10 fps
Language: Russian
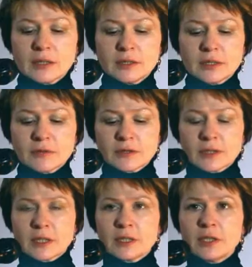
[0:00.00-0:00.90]
Где-то в
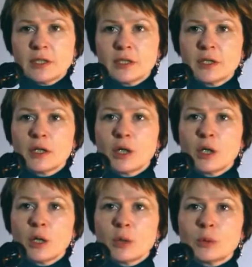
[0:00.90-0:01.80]
стороне
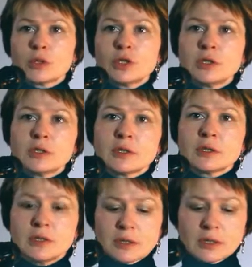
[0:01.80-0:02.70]
урчит
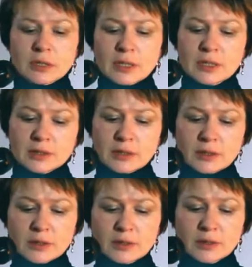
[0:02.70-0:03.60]
сердито
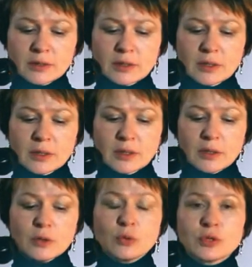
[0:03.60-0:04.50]
трактор,
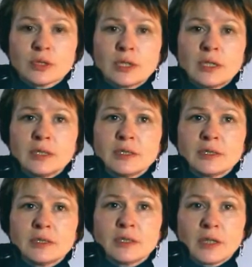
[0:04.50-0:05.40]
и
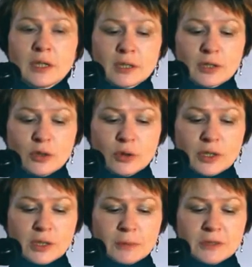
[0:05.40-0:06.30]
усталость к
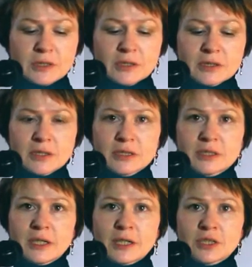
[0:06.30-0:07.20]
ее хребтистой
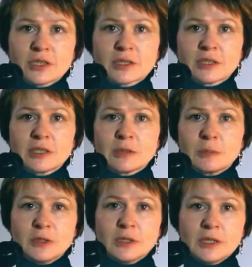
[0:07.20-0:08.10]
старческой
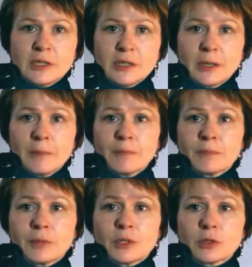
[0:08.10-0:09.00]
спине
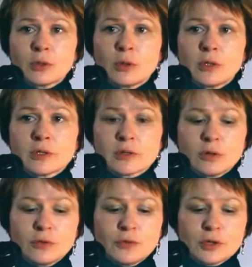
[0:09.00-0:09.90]
присохла
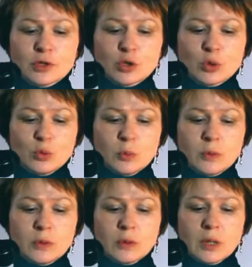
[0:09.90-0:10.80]
словно
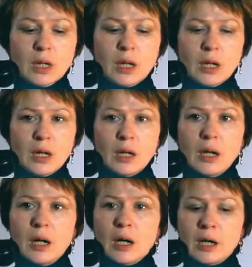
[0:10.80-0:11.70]
струп.
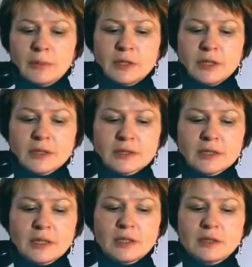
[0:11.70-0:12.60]
А мне
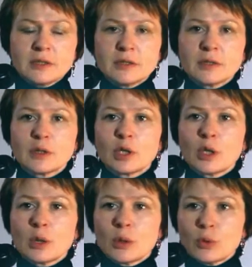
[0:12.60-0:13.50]
осталось
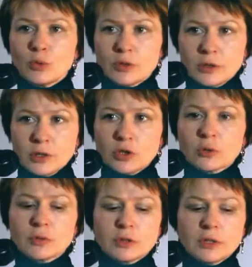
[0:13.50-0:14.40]

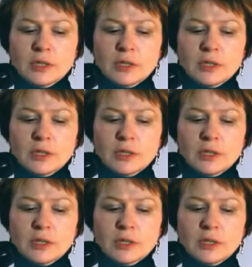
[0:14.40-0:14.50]
уздечку